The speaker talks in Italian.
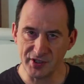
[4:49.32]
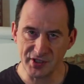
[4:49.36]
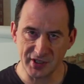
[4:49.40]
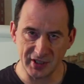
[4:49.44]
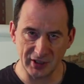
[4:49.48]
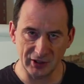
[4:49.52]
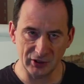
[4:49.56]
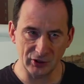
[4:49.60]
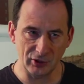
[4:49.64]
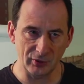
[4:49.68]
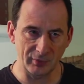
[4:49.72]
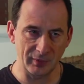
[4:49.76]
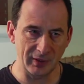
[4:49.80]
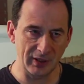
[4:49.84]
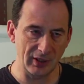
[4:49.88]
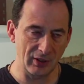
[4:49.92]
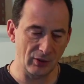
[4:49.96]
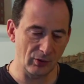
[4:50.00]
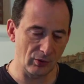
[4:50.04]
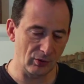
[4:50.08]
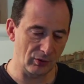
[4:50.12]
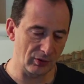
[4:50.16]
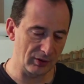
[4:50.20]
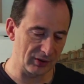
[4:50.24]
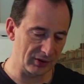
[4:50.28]
sintomi
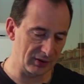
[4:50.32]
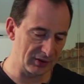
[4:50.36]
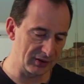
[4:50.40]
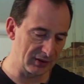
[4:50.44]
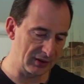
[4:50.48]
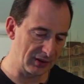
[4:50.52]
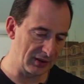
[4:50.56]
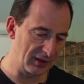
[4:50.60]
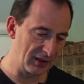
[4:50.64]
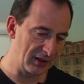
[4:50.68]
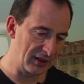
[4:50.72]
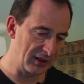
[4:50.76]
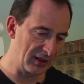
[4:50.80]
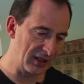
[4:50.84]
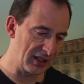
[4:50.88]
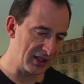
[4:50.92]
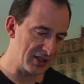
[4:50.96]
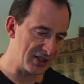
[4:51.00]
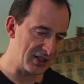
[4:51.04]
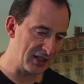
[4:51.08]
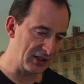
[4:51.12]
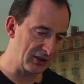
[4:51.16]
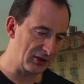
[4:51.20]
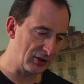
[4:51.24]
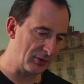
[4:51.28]
o dei, dei
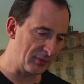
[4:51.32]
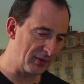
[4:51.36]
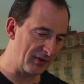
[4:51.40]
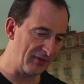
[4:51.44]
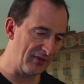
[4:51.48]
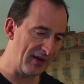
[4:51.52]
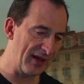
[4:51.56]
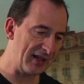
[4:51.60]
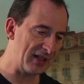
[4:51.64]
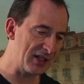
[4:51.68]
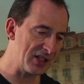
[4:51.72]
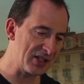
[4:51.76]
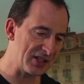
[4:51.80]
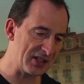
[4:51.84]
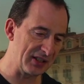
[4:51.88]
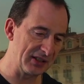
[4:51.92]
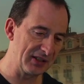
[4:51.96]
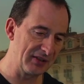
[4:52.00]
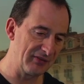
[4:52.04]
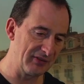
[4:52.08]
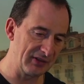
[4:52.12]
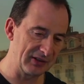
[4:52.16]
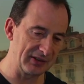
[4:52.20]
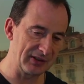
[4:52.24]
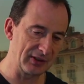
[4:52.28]
sintomi vecchi stanno
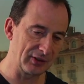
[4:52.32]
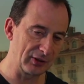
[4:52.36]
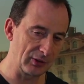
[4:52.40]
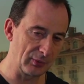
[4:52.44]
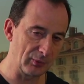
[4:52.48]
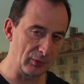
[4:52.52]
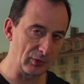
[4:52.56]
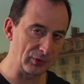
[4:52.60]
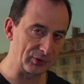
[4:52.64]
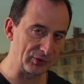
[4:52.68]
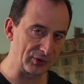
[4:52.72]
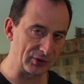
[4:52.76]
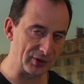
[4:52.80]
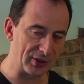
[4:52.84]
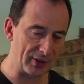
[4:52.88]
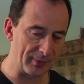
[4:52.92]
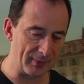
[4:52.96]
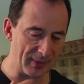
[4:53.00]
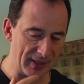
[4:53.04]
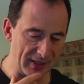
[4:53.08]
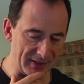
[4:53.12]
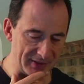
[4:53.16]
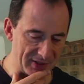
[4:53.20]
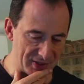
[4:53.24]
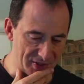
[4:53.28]
diventando molto
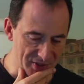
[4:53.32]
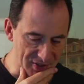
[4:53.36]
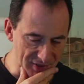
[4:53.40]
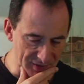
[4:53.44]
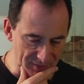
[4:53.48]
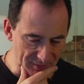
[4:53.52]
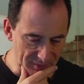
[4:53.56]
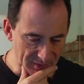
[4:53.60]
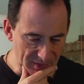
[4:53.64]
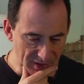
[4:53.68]
drammatici.